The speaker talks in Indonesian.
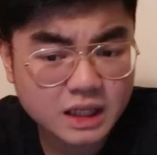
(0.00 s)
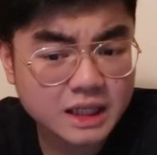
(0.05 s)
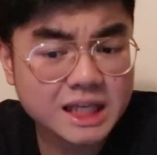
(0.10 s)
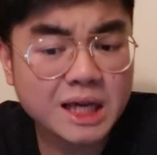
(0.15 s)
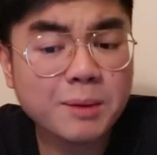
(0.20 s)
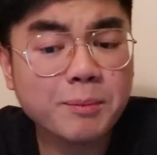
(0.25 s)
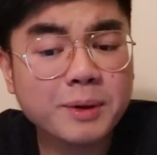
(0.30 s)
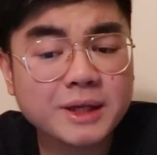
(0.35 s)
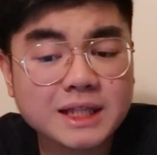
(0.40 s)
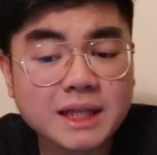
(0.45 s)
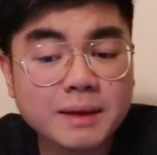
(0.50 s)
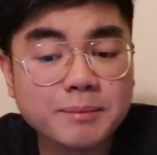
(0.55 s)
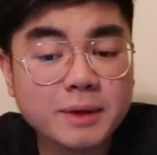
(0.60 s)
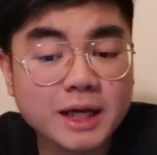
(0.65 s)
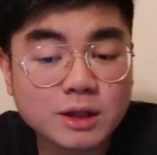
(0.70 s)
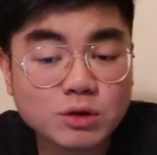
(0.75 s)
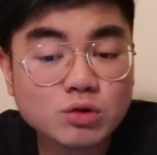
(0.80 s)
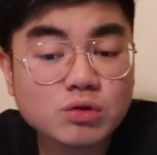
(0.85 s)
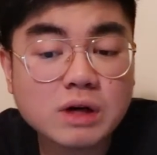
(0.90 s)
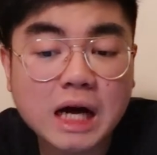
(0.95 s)
Yang pertama
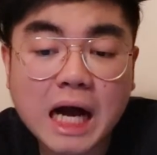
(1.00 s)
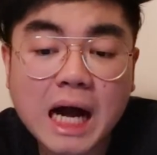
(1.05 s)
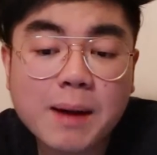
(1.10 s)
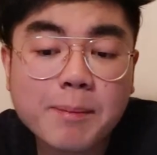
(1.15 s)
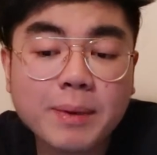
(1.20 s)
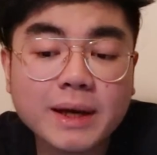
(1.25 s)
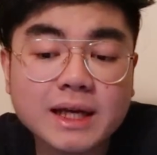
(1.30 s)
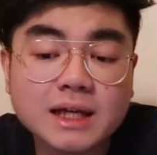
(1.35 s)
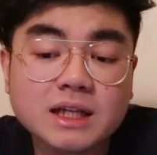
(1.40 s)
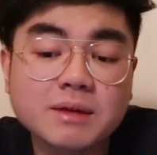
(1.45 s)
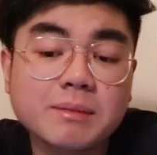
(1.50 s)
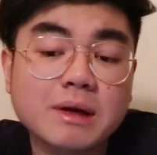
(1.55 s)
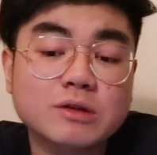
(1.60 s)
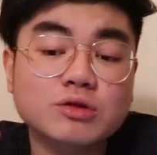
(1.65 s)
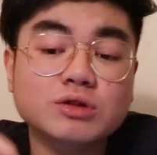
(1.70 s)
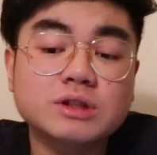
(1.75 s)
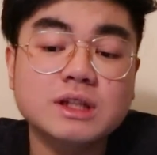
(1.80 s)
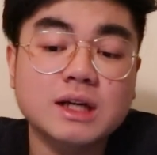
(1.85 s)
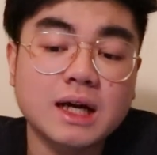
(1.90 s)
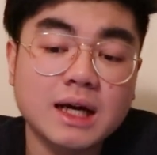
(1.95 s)
itu apa yang
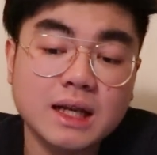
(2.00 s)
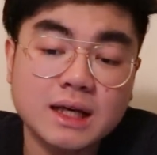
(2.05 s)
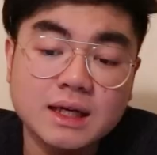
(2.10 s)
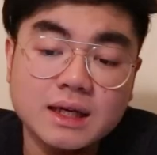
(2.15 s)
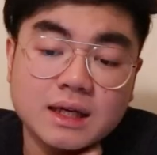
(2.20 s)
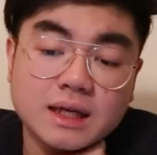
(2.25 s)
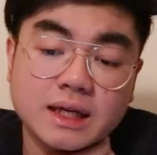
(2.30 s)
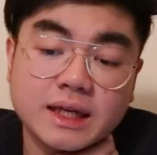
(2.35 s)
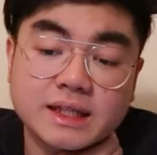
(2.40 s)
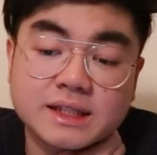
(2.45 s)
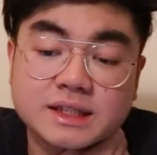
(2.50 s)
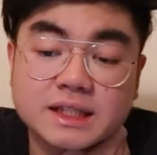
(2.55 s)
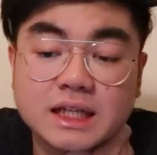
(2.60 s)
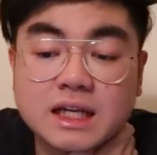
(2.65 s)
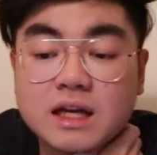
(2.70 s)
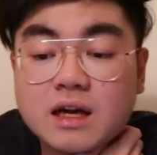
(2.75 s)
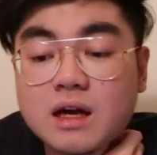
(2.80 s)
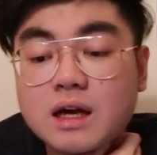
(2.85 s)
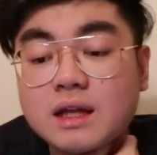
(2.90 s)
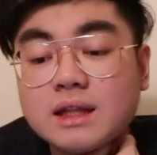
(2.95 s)
dimaksud dengan
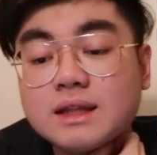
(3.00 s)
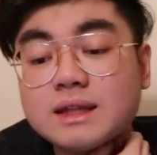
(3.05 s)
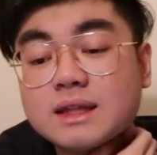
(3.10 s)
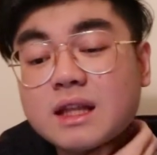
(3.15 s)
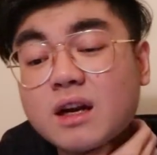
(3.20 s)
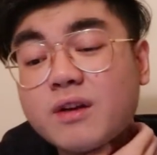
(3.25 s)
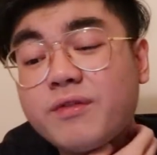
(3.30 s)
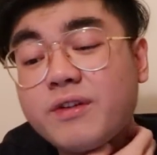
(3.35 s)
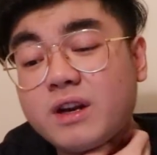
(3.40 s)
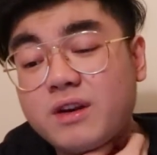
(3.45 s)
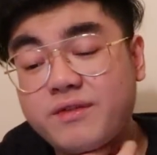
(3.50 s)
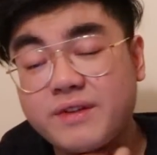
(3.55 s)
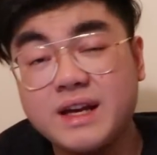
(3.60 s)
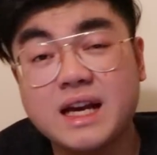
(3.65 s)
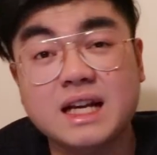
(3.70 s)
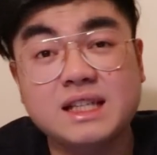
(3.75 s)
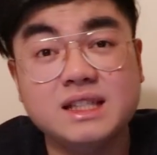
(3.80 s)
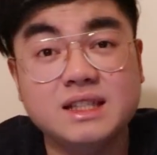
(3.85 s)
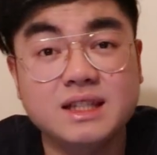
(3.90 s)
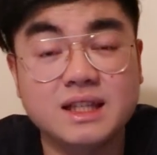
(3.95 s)
lencena
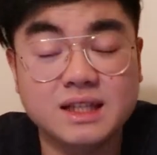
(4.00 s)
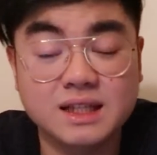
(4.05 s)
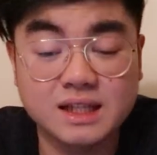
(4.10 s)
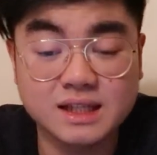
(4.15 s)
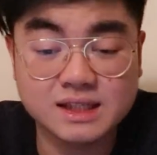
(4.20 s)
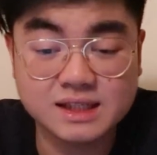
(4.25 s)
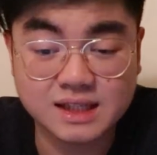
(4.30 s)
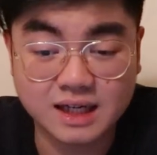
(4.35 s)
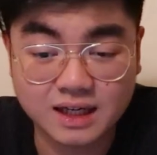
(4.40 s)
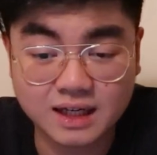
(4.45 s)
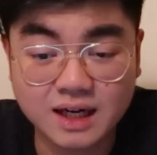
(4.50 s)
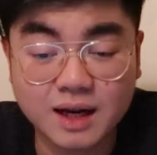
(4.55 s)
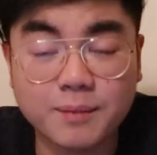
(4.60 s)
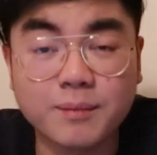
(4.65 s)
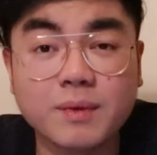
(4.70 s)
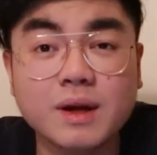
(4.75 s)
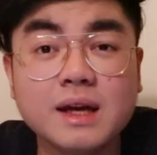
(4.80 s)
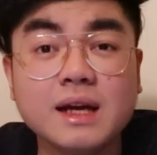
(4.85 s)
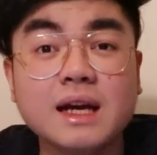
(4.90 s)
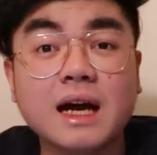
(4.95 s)
terverifikasi di
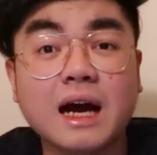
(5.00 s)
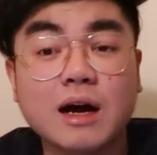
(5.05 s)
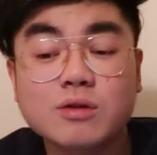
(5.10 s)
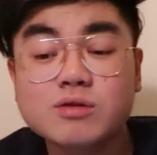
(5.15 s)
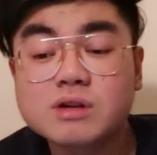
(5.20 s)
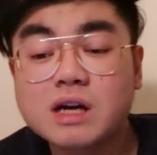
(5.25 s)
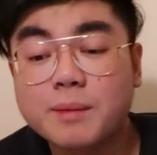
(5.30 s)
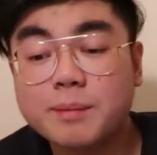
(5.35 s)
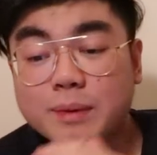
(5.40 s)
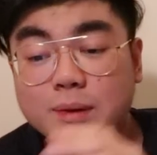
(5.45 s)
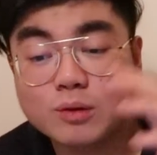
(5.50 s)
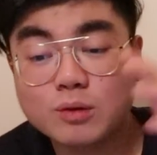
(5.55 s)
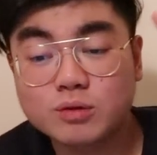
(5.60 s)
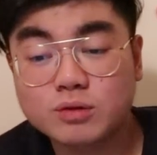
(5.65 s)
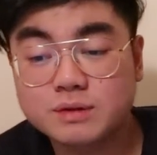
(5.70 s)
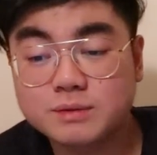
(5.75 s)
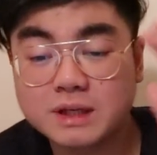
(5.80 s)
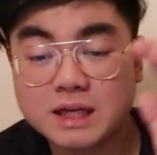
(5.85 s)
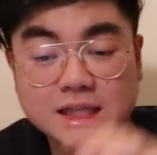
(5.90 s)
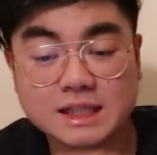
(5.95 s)
Instagram? Aku nggak
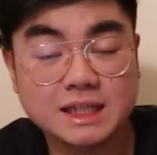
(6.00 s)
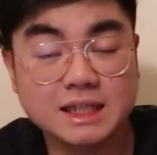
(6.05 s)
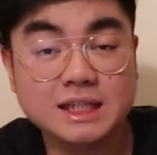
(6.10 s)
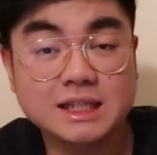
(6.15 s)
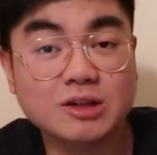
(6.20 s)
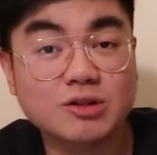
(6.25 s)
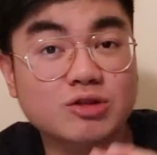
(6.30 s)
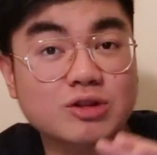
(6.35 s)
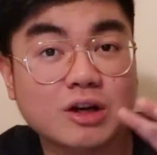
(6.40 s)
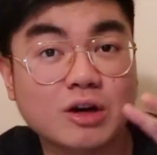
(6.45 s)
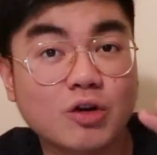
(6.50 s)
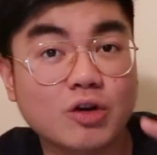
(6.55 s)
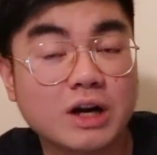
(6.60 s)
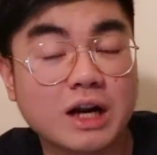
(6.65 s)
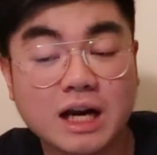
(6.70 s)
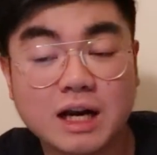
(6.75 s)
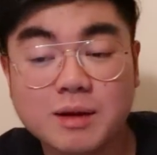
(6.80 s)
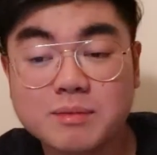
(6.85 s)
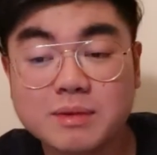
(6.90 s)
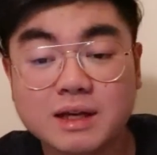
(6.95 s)
perlu jelasin di situ terlalu
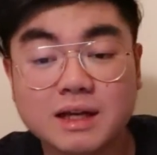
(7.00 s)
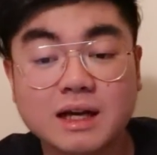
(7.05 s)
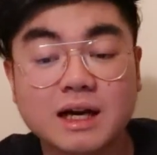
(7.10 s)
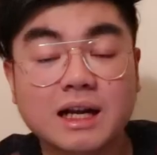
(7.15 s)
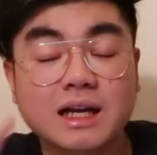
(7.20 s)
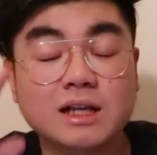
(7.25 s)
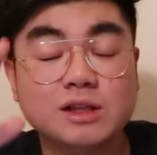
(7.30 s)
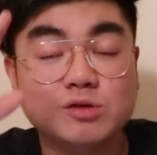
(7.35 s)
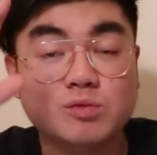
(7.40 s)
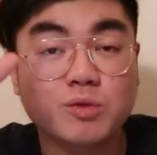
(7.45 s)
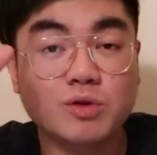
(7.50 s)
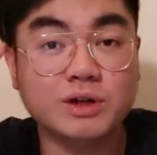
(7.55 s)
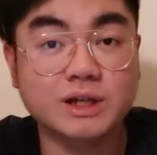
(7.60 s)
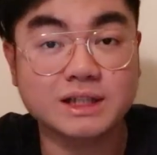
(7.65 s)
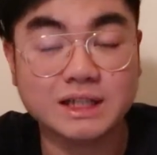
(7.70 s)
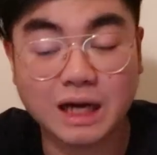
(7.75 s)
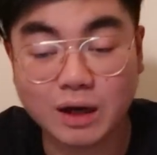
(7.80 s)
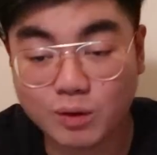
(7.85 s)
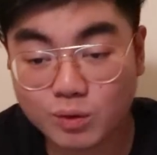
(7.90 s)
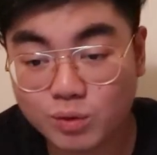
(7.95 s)
dalam karena kalian semua
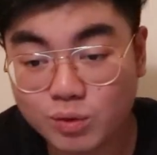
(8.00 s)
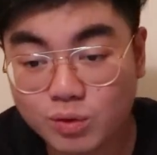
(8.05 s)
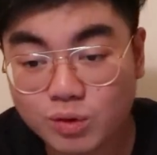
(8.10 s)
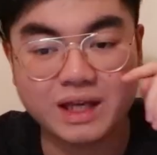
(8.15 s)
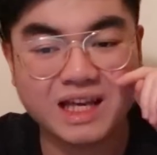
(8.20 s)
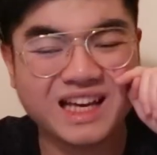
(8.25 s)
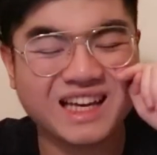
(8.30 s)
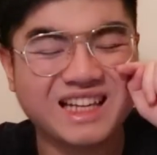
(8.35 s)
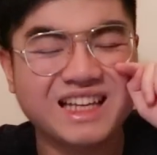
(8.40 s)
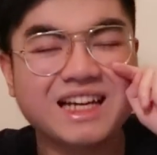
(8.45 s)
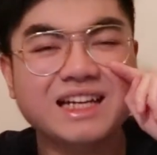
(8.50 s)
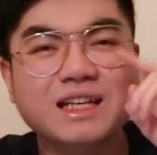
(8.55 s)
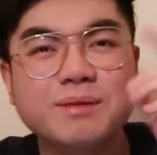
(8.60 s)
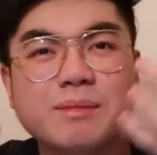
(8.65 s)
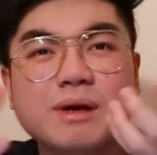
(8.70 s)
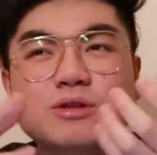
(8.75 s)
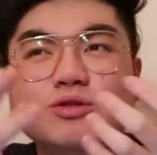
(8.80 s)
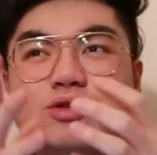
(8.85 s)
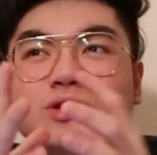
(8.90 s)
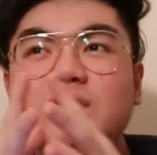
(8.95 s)
udah tahu. Ya, yang
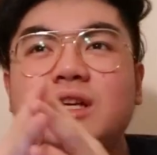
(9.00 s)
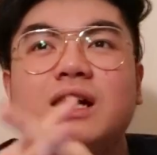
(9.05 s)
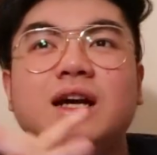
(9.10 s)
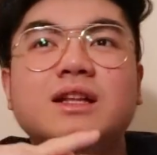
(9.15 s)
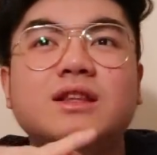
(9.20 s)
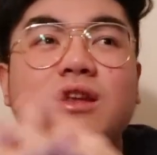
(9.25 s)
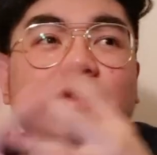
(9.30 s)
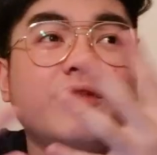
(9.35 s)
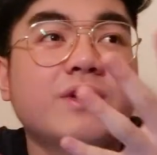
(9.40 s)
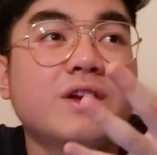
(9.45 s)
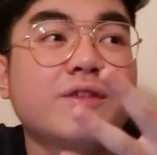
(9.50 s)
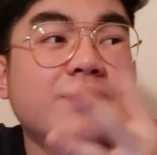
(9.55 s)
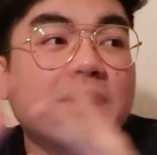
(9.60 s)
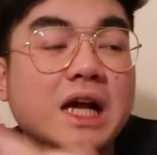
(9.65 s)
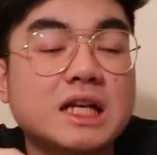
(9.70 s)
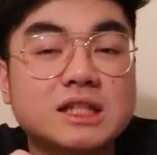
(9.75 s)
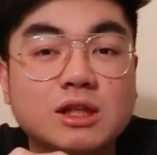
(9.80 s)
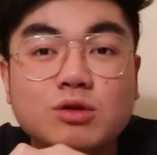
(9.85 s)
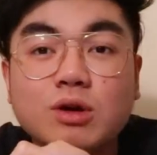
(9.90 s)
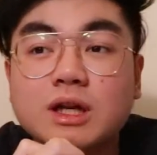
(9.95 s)
dimaksud dengan
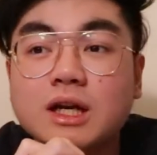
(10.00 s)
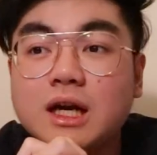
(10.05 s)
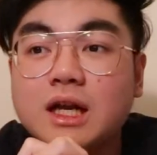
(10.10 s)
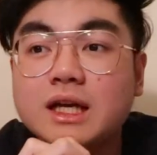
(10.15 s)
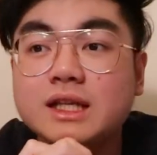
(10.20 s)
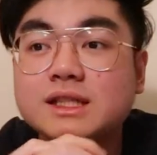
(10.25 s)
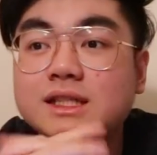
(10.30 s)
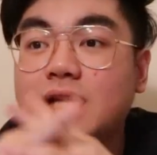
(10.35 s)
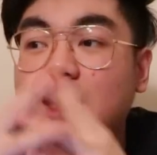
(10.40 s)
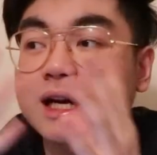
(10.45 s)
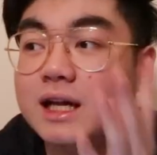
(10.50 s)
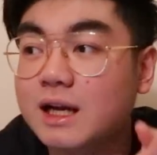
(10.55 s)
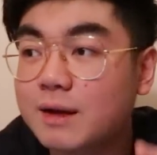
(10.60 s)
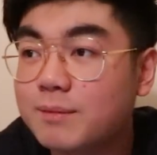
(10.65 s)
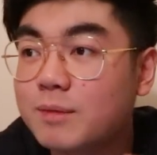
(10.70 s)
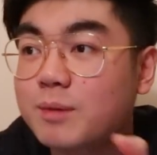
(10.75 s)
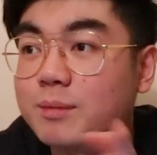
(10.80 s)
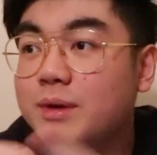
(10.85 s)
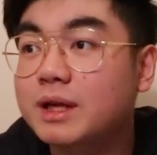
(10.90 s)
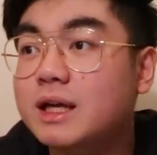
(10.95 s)
terverifikasi itu adalah
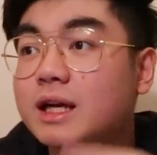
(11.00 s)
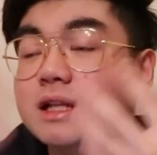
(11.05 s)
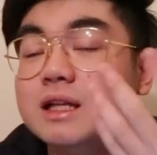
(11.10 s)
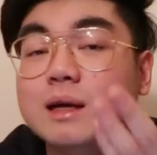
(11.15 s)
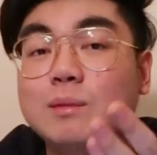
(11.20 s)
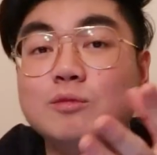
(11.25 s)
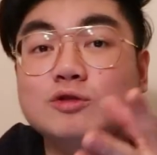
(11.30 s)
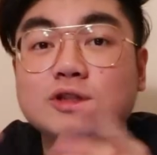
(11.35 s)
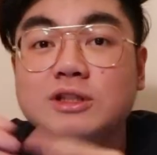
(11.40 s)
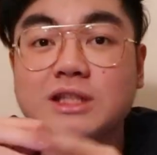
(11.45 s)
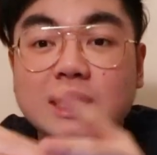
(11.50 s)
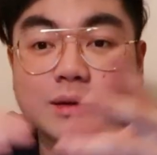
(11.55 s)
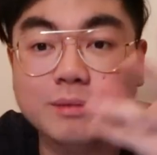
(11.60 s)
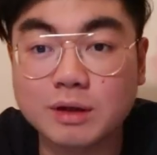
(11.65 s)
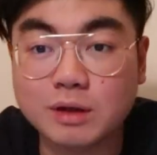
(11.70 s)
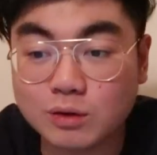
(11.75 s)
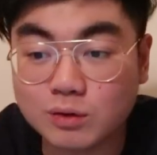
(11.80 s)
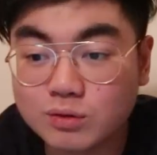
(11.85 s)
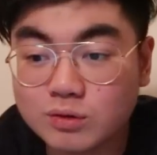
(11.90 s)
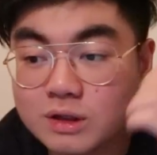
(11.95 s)
Instagram memberikan kamu centang
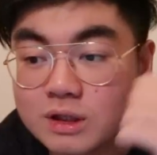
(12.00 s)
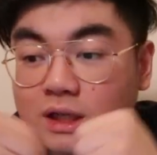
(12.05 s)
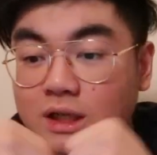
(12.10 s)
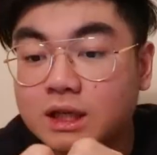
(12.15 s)
biru